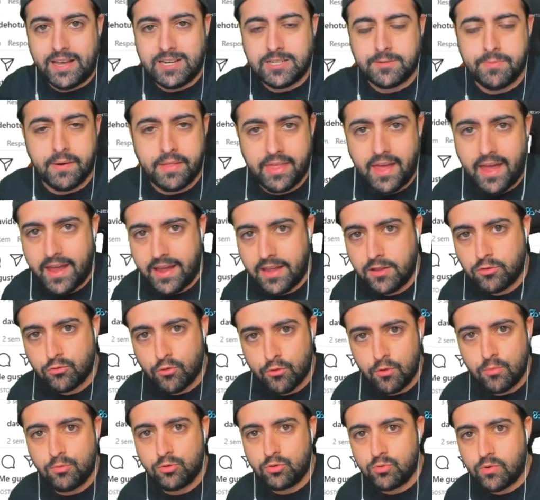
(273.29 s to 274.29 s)
Es verdad, ¿eh?
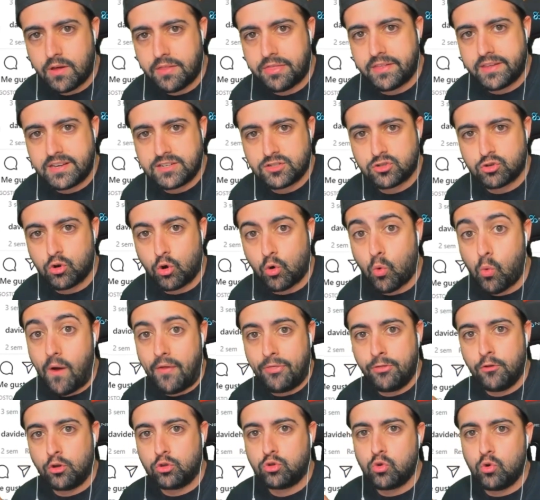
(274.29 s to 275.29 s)
Todo el mundo hace eso.
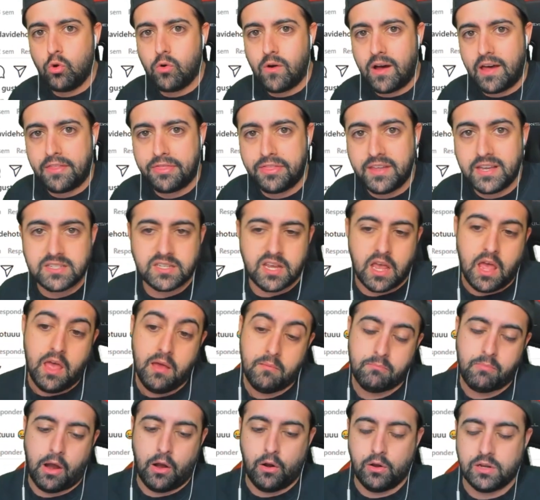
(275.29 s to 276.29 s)
Cuando tú lo haces,
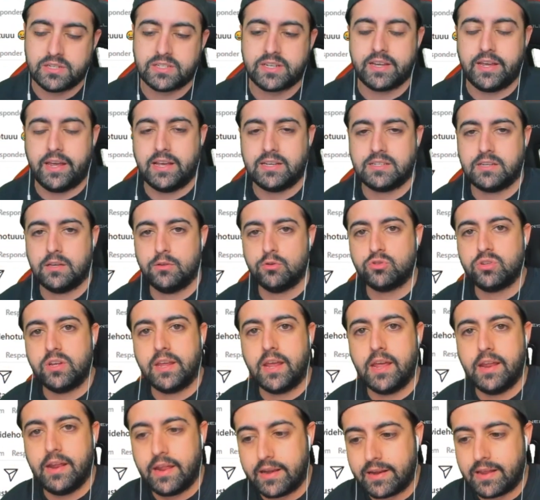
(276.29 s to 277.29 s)
bueno, es que ha sido sin
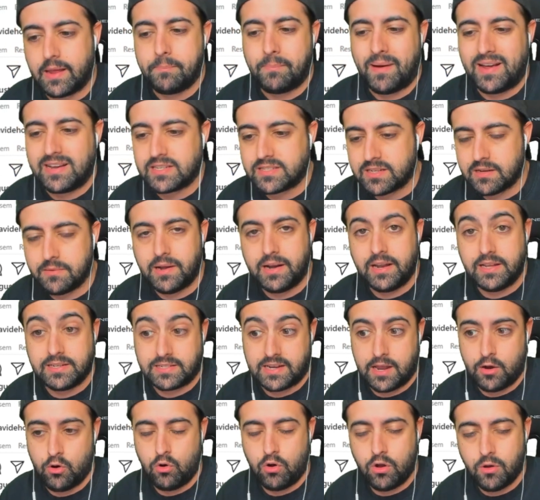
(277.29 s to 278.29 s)
querer, ¿qué pasa? ¿Vale? Es
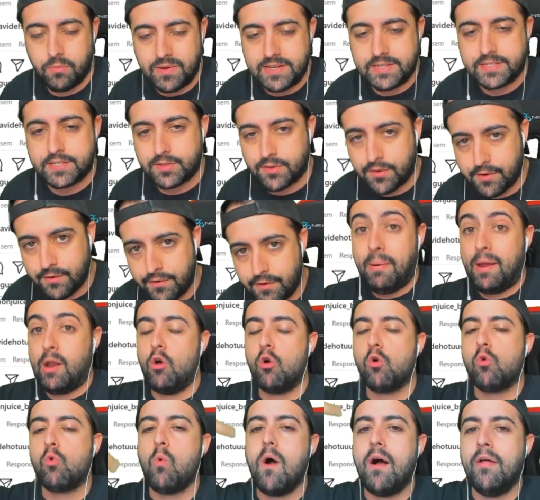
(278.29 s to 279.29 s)
que no lo he visto.
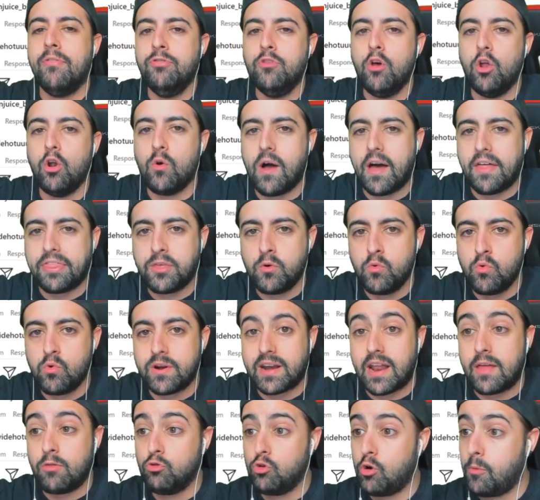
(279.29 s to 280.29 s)
Pero cuando lo hace un
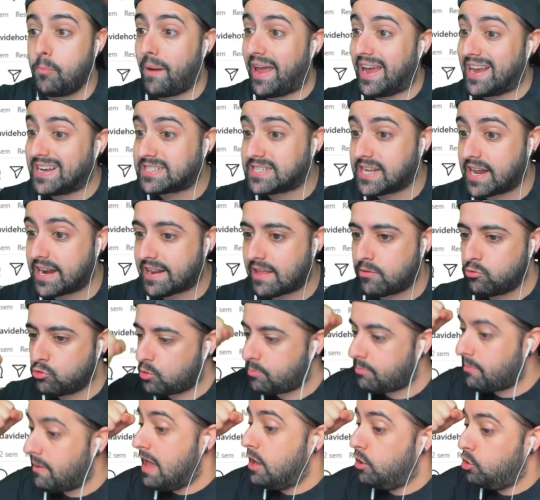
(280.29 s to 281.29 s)
random, ese
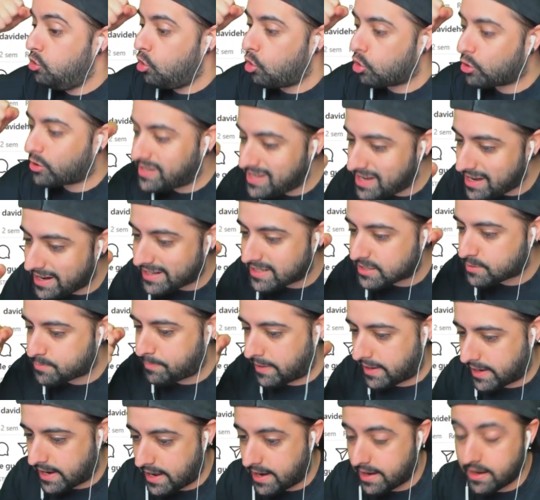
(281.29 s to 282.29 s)
random lo quieres
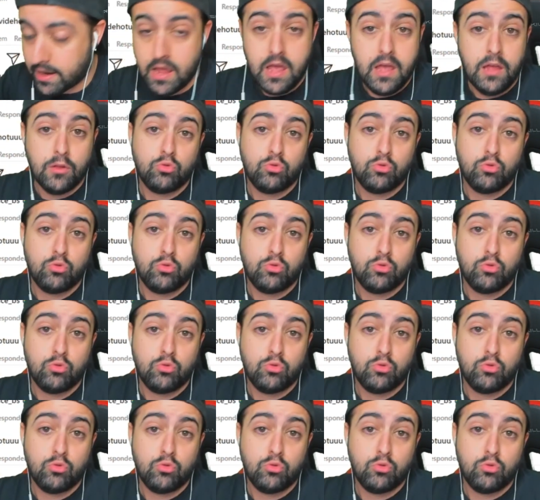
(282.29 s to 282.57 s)
pegar.